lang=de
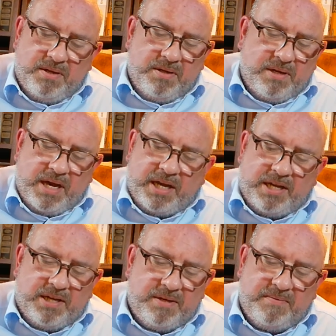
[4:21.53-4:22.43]

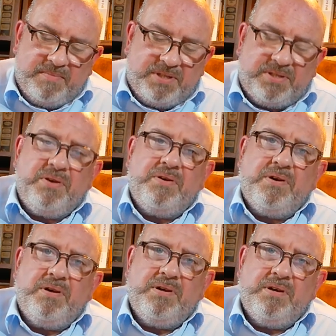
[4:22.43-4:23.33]
Ach, Monsieur,
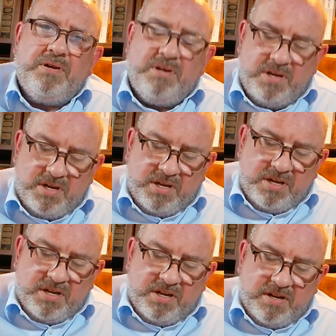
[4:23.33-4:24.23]

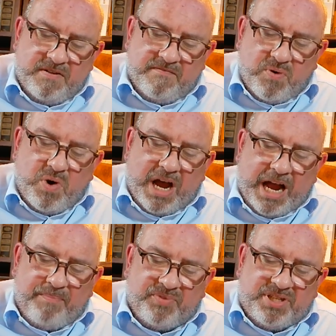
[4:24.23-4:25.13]
wo
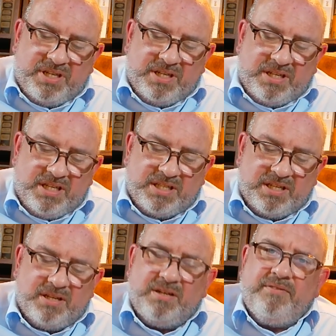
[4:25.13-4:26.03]
haben Sie
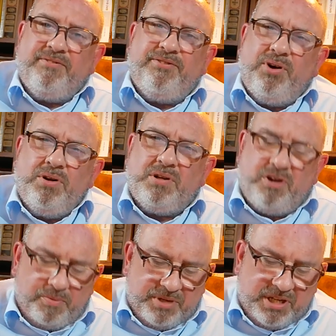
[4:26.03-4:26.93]
diese
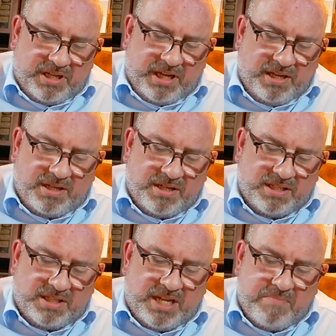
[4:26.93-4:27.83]
vollkommene
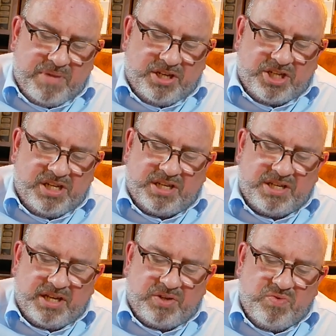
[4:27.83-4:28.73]
Kenntnis der menschlichen
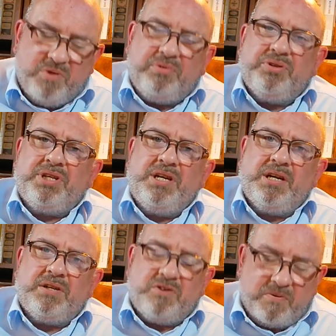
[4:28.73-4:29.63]
Natur bloß
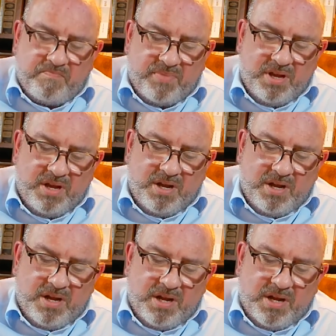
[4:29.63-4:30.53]
hergenommen?
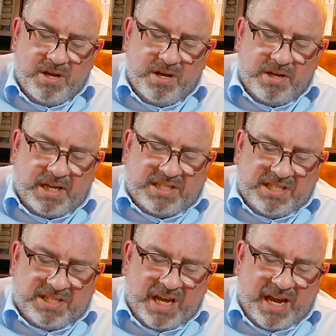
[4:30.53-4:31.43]
Das
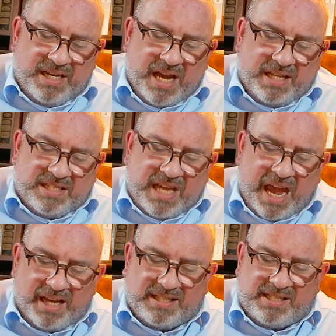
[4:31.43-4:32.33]
ist ein ans
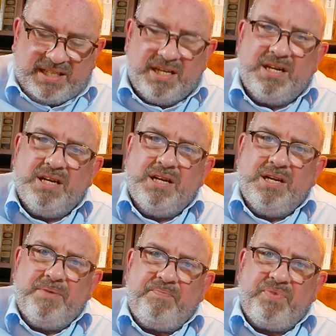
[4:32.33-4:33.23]
Herz,
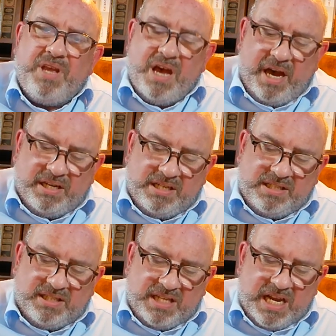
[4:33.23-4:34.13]
an die
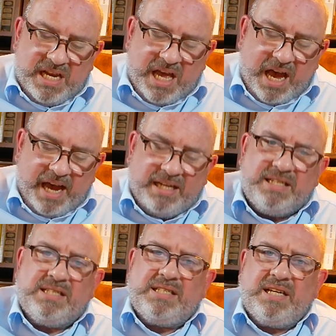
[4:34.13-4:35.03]
Seele
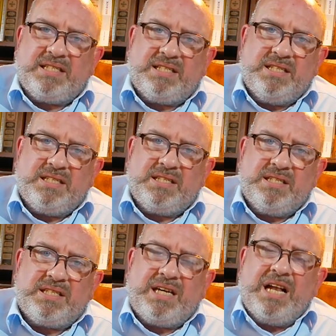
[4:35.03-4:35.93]
angesetztes
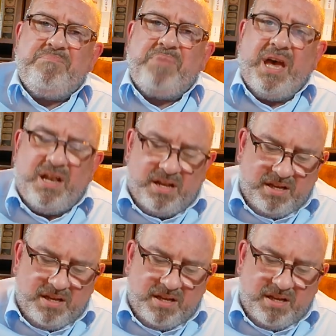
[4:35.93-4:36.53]
Skalpell.